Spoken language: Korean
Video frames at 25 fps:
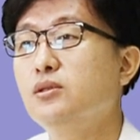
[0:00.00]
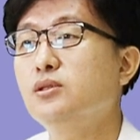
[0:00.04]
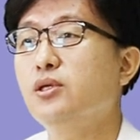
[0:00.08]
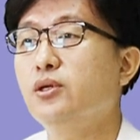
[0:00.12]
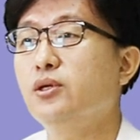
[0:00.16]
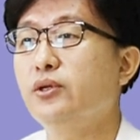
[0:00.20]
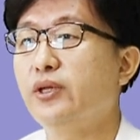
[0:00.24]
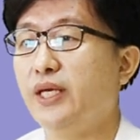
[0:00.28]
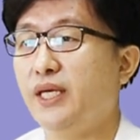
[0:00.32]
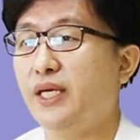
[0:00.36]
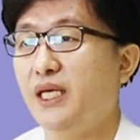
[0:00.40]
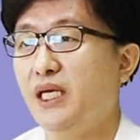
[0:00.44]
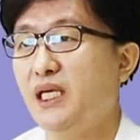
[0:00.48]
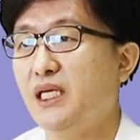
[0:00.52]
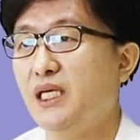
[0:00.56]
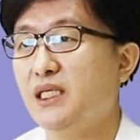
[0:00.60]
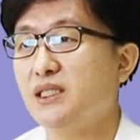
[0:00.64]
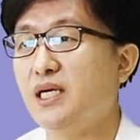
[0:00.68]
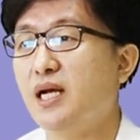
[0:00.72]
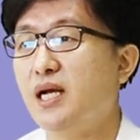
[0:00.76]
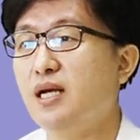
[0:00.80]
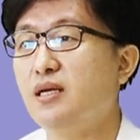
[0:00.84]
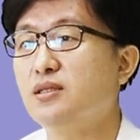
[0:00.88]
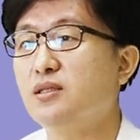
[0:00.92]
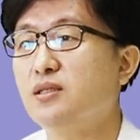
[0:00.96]
천천히
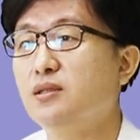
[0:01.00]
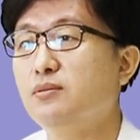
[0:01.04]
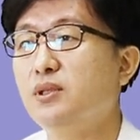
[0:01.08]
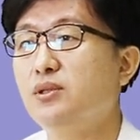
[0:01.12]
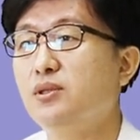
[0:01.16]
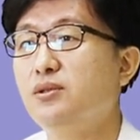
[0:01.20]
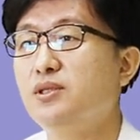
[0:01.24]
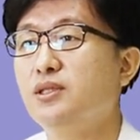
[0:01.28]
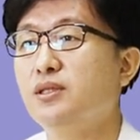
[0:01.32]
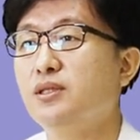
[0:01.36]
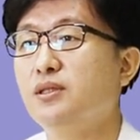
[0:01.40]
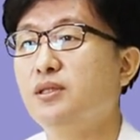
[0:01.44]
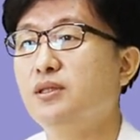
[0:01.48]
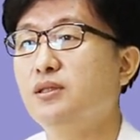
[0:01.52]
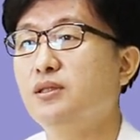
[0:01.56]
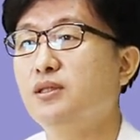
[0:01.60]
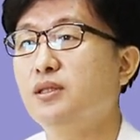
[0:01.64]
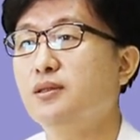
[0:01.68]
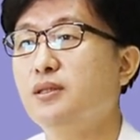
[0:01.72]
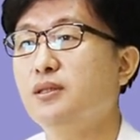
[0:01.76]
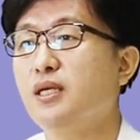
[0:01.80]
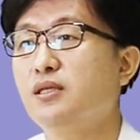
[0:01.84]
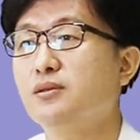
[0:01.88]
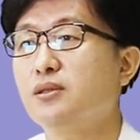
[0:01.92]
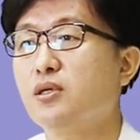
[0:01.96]
잘 씹어 드시는
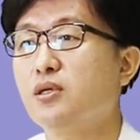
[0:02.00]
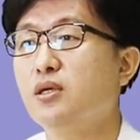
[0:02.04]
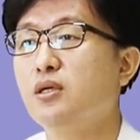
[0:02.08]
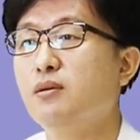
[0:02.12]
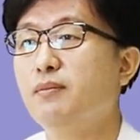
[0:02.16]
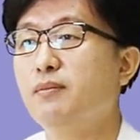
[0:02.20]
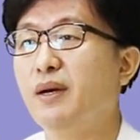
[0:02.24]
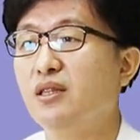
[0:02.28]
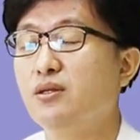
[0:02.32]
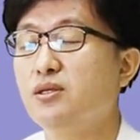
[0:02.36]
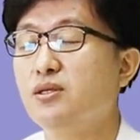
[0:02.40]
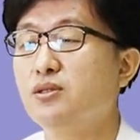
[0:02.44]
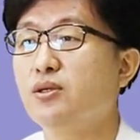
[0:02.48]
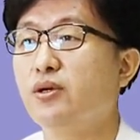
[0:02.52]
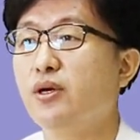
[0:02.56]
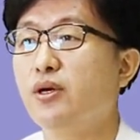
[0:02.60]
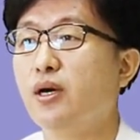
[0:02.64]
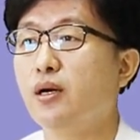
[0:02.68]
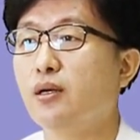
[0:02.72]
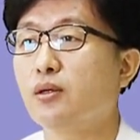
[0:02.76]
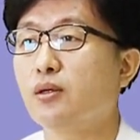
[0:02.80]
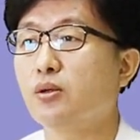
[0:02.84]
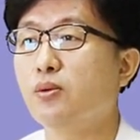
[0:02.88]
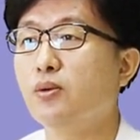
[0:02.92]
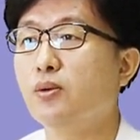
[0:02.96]
식사 습관을
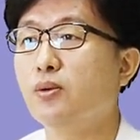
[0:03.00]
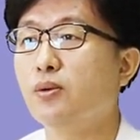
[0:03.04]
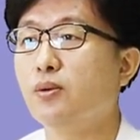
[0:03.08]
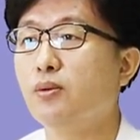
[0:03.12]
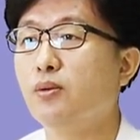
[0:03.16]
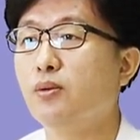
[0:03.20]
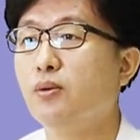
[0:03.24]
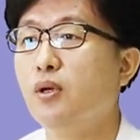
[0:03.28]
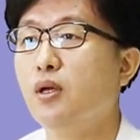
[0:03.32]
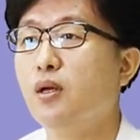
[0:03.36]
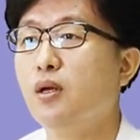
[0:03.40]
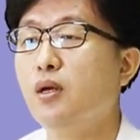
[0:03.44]
만드셔야 하고